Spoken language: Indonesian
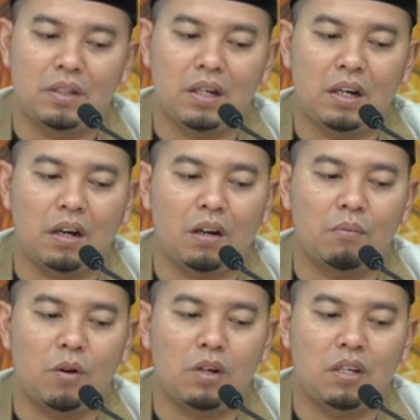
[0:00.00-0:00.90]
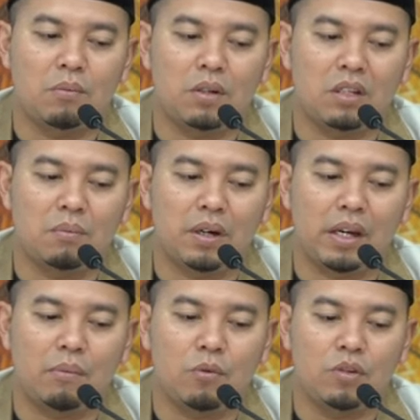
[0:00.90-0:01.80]
Jadi kalau mau disebut
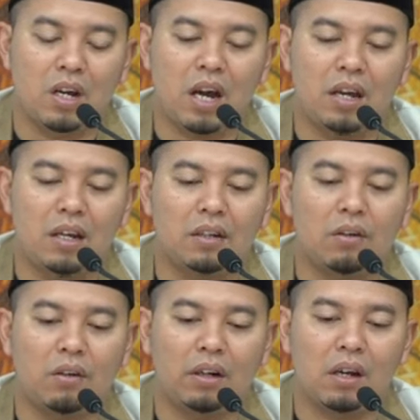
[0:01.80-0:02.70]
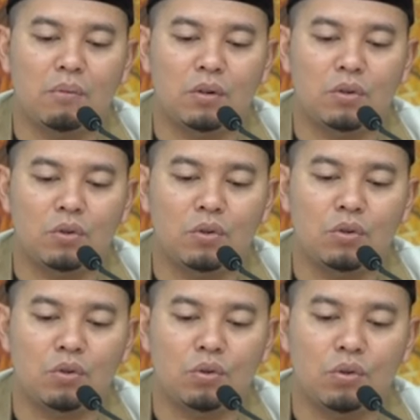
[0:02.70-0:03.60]
sebagai mujahid orang yang
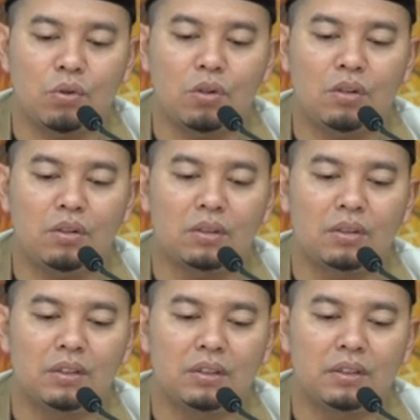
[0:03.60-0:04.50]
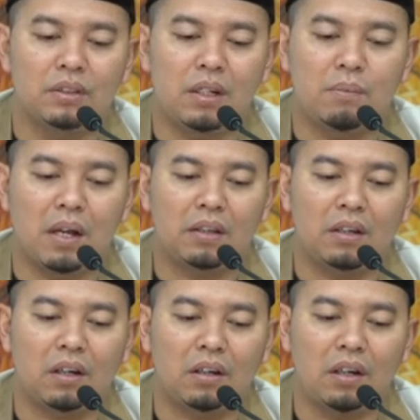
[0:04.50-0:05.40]
bersungguh-sungguh di
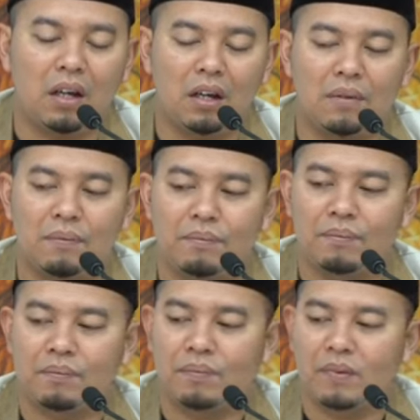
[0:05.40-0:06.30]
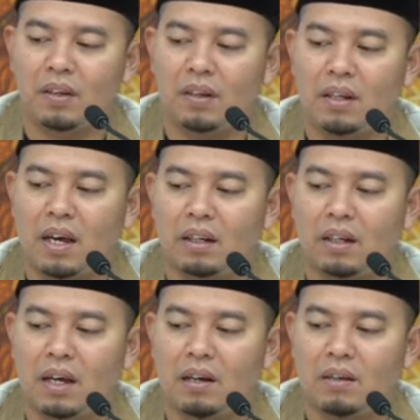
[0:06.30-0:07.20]
mata Allah
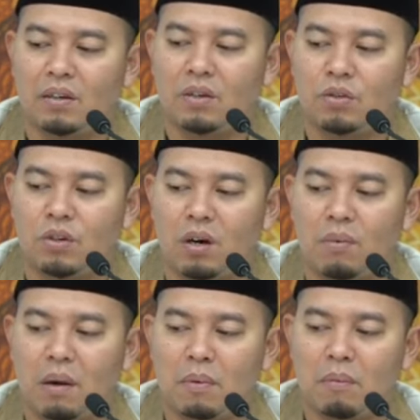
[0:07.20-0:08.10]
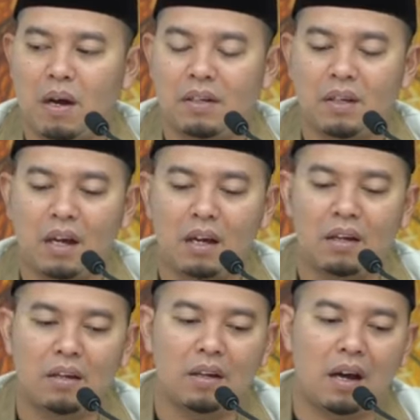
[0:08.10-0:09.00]
lihatlah sudah berapa banyak
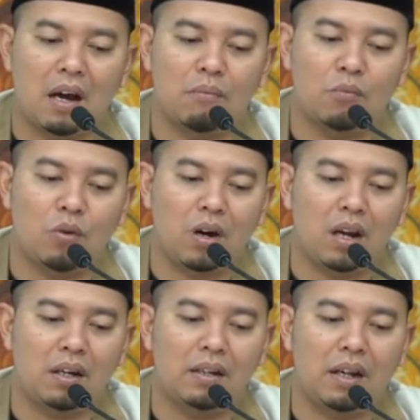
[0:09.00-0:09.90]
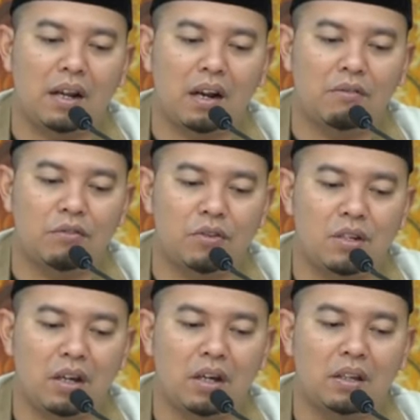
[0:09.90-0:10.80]
amwal dan
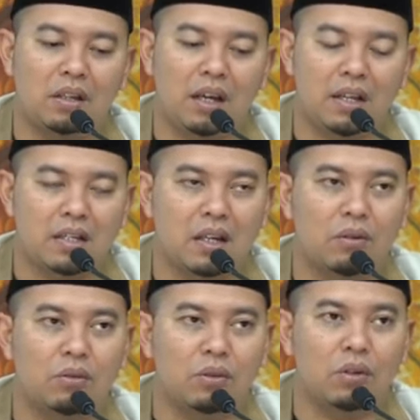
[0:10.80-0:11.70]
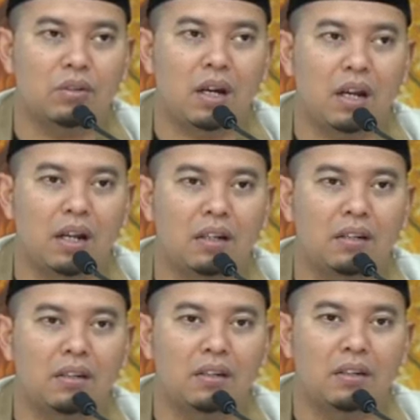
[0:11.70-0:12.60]
anfus yang kita geser untuk
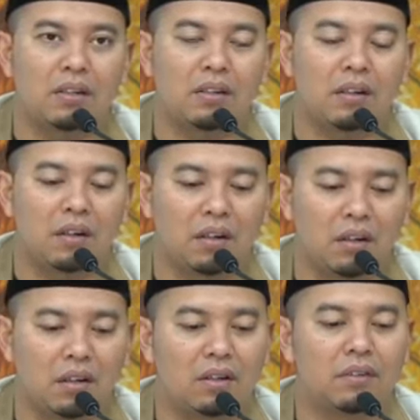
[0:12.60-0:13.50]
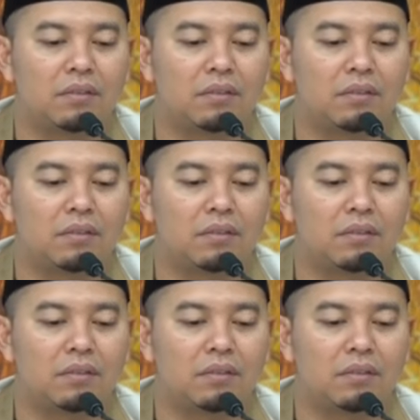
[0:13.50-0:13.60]
jalan Allah